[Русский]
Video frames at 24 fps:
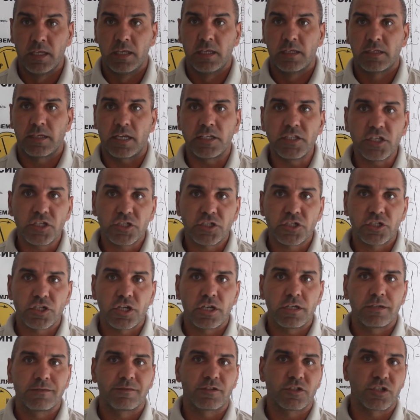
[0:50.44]
Конечно
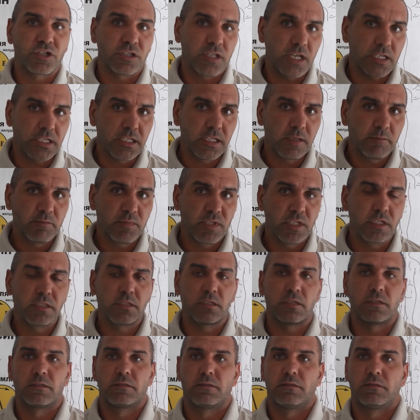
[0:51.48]
же, желательно перед
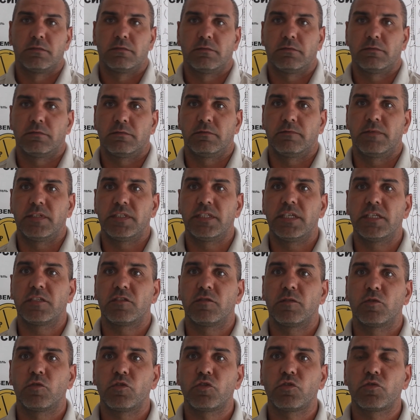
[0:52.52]

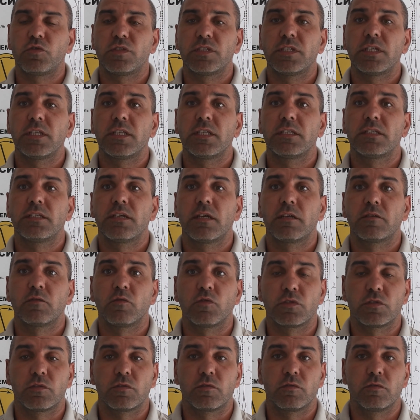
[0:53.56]
воздействием на точку сделать
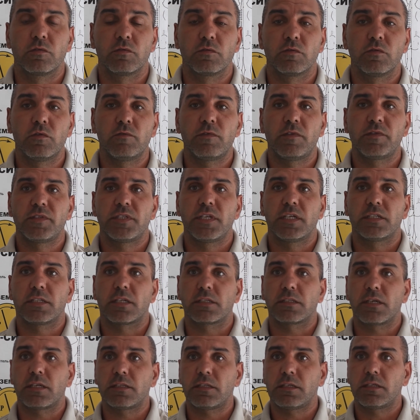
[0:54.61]
диагностику. Но во всех
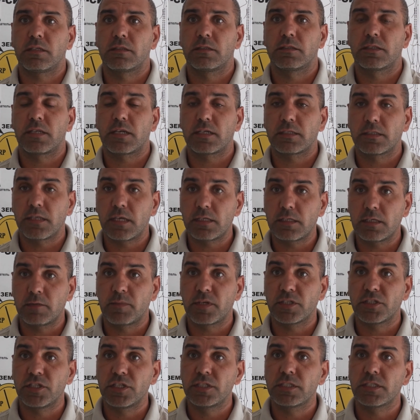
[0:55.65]
трактатах, трактатах
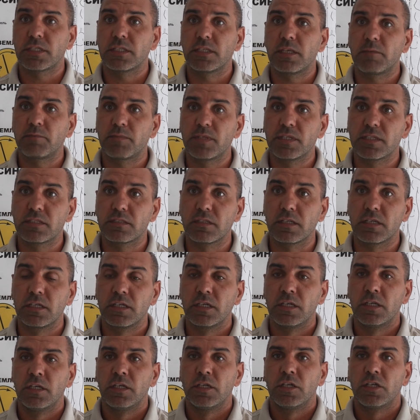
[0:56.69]
практически написано,
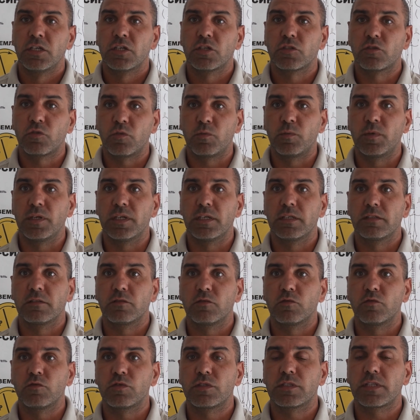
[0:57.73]
чтобы
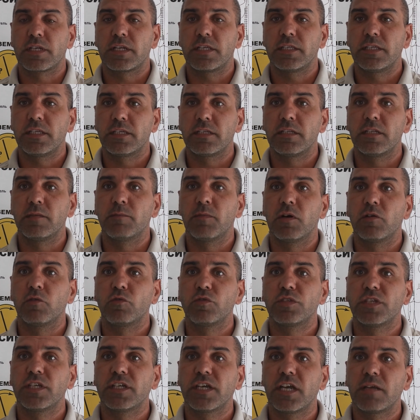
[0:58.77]
устранить либо
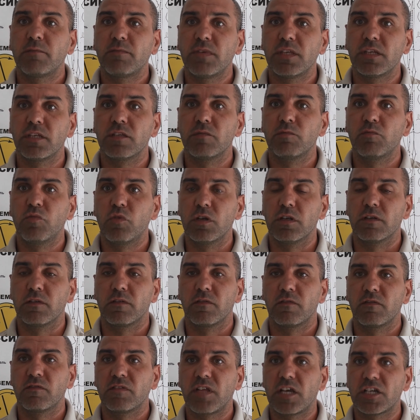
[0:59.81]
утихомирить боль
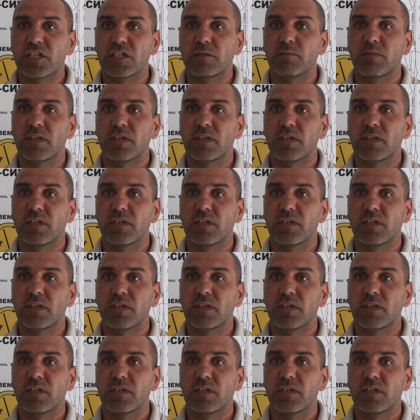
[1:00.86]
в нашем